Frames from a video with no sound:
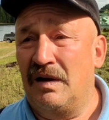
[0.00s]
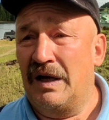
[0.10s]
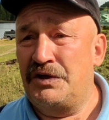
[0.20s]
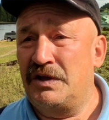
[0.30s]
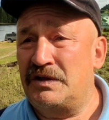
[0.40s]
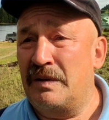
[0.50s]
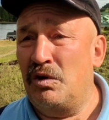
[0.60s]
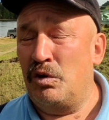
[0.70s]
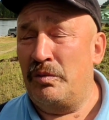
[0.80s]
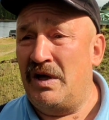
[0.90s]
А, чисто
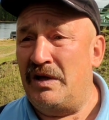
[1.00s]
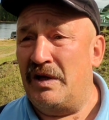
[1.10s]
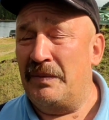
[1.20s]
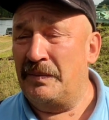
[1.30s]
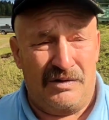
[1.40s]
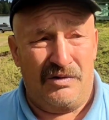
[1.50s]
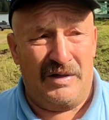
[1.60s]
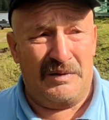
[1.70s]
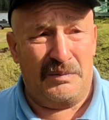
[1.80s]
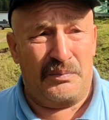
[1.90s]
мое мнение? Так, Ну,
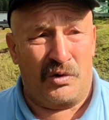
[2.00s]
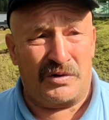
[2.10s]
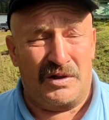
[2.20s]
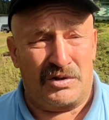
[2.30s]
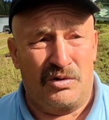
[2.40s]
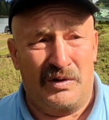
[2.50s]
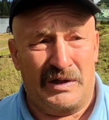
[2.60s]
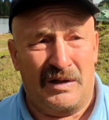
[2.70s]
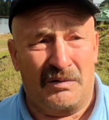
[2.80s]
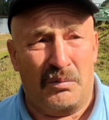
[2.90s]
я просто, что
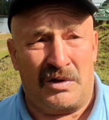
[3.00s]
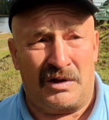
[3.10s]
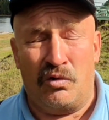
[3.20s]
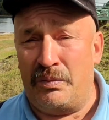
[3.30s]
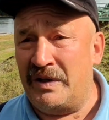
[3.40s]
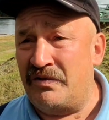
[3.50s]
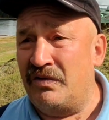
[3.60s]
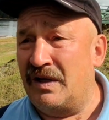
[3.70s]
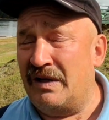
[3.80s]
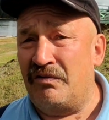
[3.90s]
эта
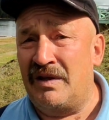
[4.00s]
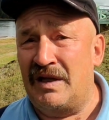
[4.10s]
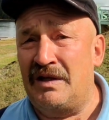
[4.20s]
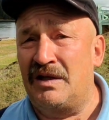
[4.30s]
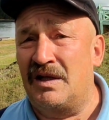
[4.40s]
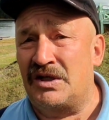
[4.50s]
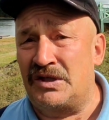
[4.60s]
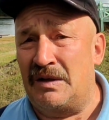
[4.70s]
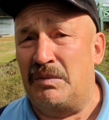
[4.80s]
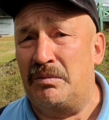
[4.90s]
братоубийственная война не
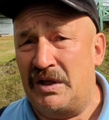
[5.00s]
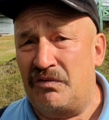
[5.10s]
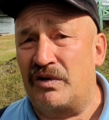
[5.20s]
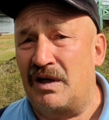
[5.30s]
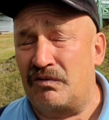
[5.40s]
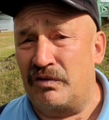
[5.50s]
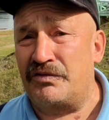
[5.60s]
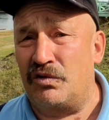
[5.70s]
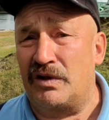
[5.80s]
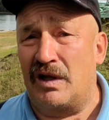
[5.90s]
должна бы быть вот так вот
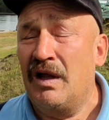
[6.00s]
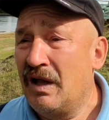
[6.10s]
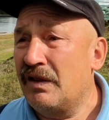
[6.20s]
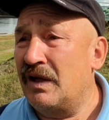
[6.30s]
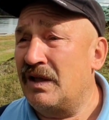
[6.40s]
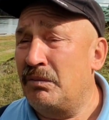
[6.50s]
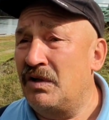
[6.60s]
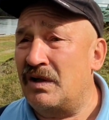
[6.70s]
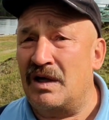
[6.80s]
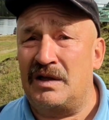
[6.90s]
все это. Надо
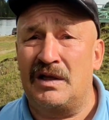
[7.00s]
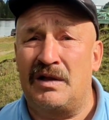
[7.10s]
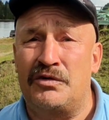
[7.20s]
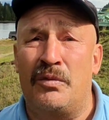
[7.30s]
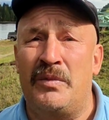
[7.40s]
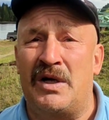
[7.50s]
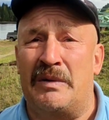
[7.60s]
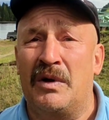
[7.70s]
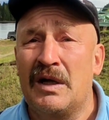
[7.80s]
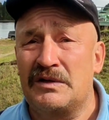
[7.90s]
было как-то это все
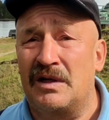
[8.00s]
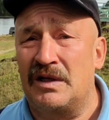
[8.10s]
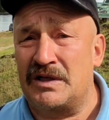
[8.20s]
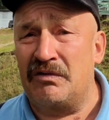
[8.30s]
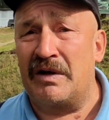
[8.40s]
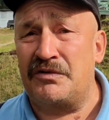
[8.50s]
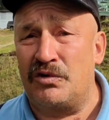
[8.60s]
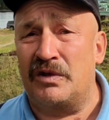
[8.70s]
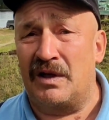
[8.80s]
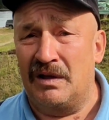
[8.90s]
миром согласовать,
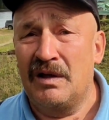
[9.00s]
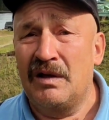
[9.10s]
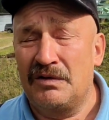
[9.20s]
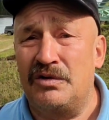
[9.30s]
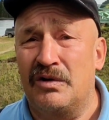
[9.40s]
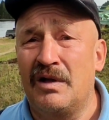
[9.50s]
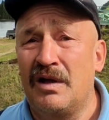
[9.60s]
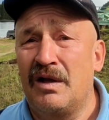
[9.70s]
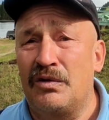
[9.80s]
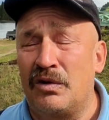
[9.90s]
все это, все.
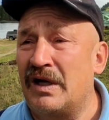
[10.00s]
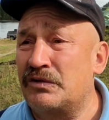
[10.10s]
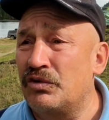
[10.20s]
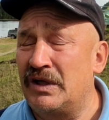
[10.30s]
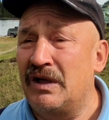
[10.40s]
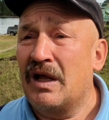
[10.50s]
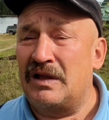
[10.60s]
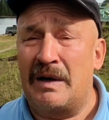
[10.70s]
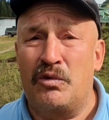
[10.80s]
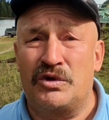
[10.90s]
Но ну, раз уже
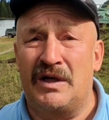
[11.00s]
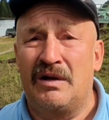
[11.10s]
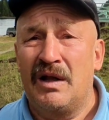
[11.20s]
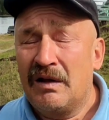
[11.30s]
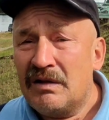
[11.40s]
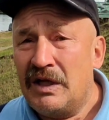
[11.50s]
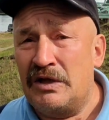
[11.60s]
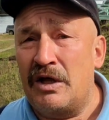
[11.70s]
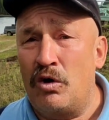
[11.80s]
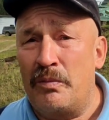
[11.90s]
там уже и
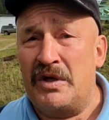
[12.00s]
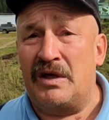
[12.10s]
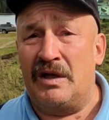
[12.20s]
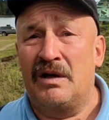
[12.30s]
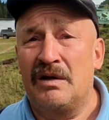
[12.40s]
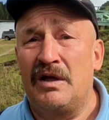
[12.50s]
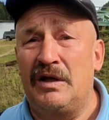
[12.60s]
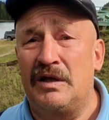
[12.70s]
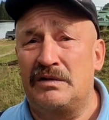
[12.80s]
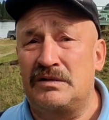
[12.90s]
наемники,
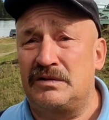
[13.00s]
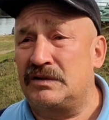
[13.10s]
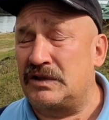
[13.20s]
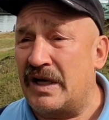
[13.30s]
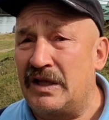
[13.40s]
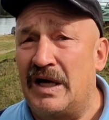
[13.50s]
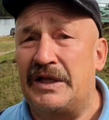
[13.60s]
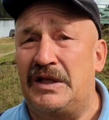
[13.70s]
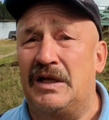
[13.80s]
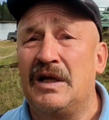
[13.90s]
и с
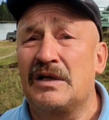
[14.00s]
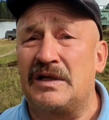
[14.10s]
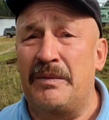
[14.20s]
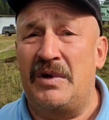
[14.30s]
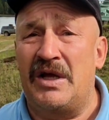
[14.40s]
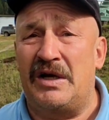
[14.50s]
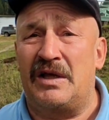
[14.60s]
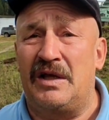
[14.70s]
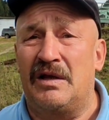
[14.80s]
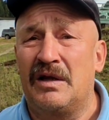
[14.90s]
Канады, с
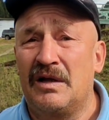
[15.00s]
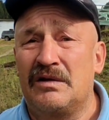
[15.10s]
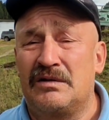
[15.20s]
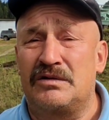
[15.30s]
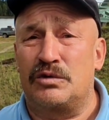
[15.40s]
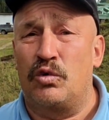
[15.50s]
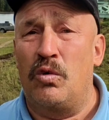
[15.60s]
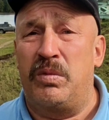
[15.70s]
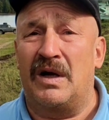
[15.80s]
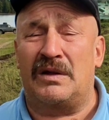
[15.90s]
Америки, с
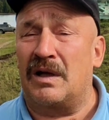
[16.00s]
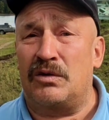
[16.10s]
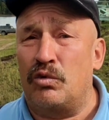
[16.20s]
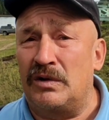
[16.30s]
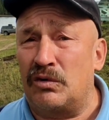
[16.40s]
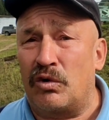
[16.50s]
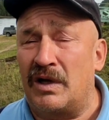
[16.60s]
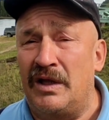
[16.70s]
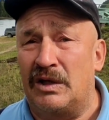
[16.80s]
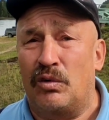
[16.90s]
Кубы, от, откуда
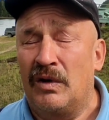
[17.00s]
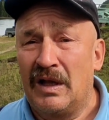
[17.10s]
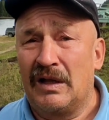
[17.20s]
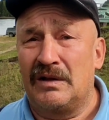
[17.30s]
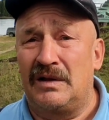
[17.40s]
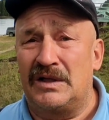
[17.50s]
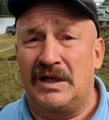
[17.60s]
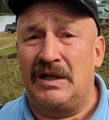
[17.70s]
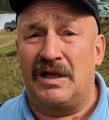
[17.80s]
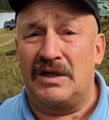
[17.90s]
только нету, даже
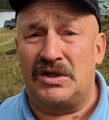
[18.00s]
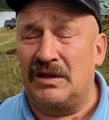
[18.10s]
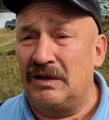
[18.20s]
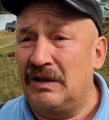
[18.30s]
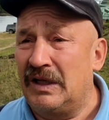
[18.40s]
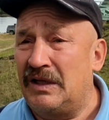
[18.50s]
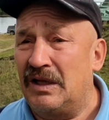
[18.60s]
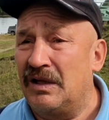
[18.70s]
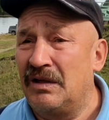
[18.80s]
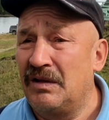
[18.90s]
и те же и эти